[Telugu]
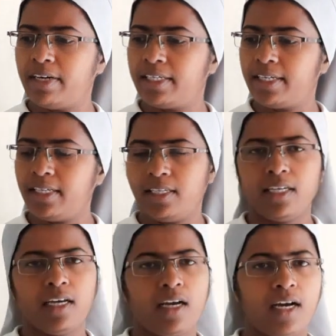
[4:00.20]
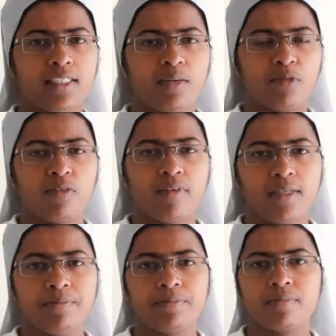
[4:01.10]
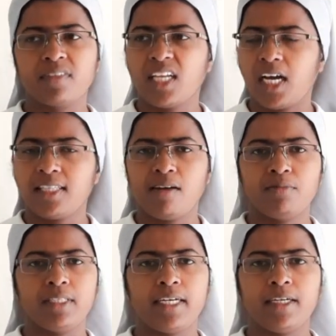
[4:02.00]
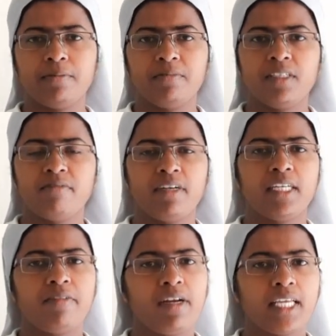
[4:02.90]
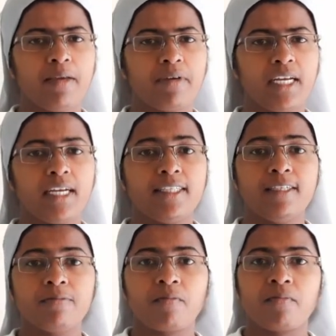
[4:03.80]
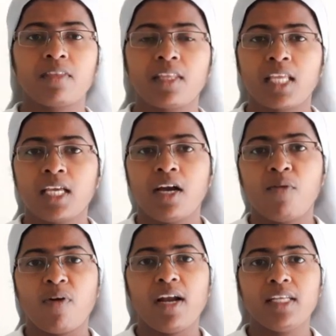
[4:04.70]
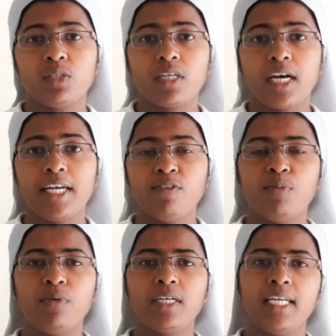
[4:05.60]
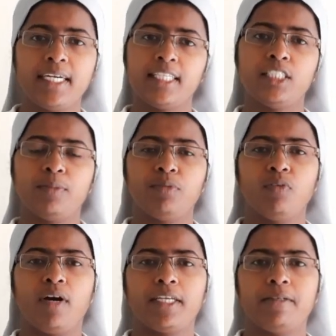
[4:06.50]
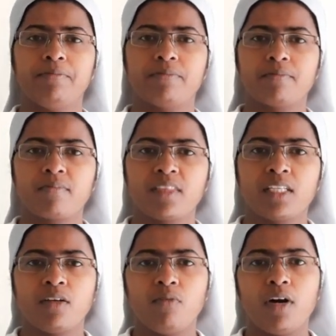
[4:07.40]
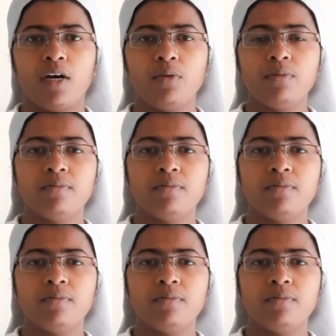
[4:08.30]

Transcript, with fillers: వెంటనే ఆదాముకు ఇవ్వడం ఆదాము తినడం వెంటనే వాళ్ళకి ఏమి కలిగినది వాళ్ళకు కనువిప్పు కలిగినది అని చెప్పింది వాక్యం వారు